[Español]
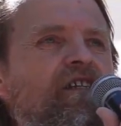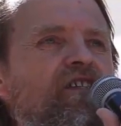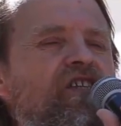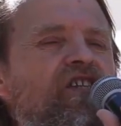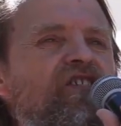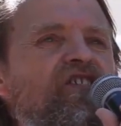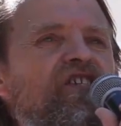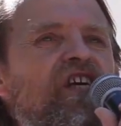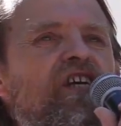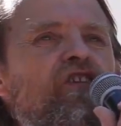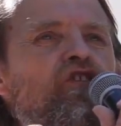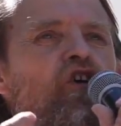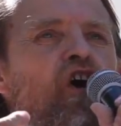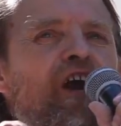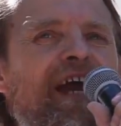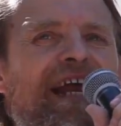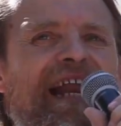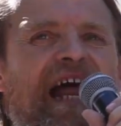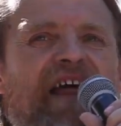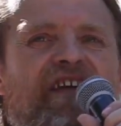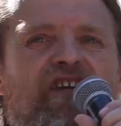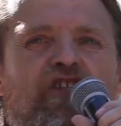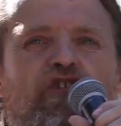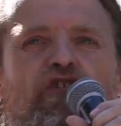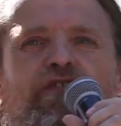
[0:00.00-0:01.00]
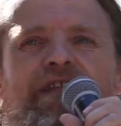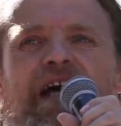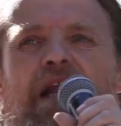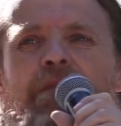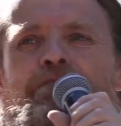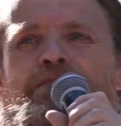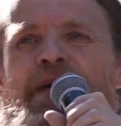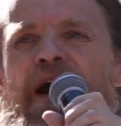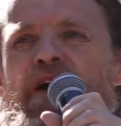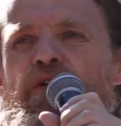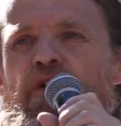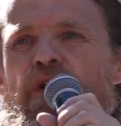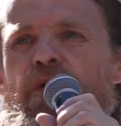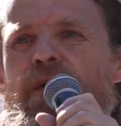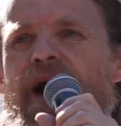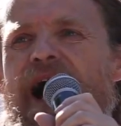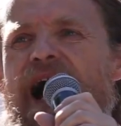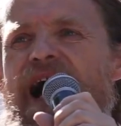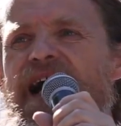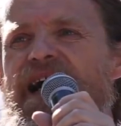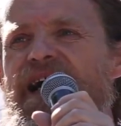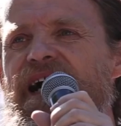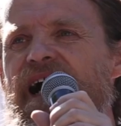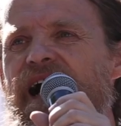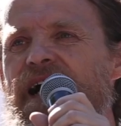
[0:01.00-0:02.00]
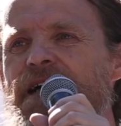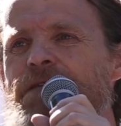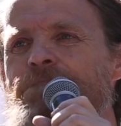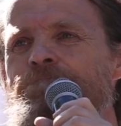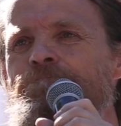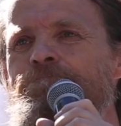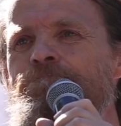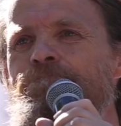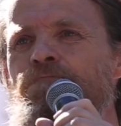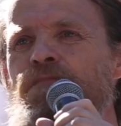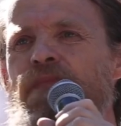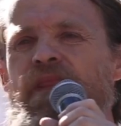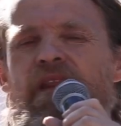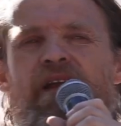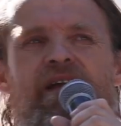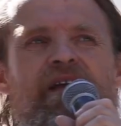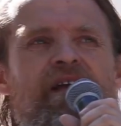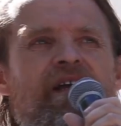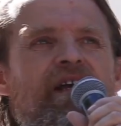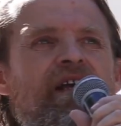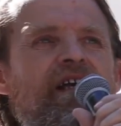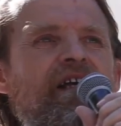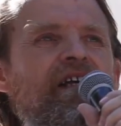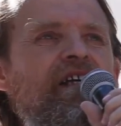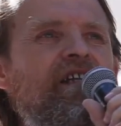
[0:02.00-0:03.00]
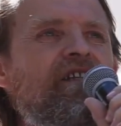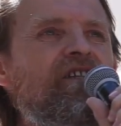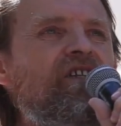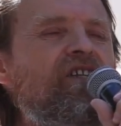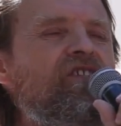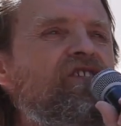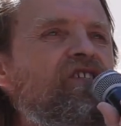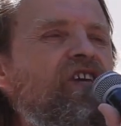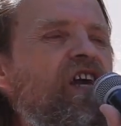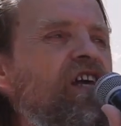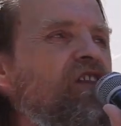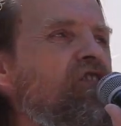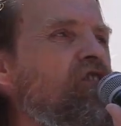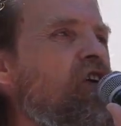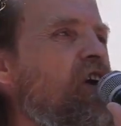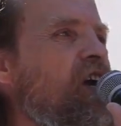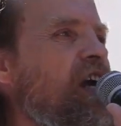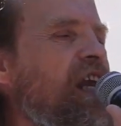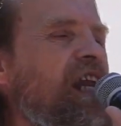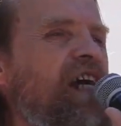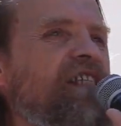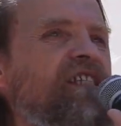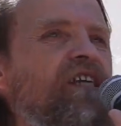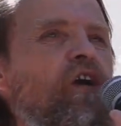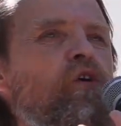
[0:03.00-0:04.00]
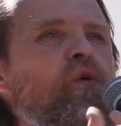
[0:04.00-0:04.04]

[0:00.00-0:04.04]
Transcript: diciendo que la adhesión al paro es baja, diciendo que las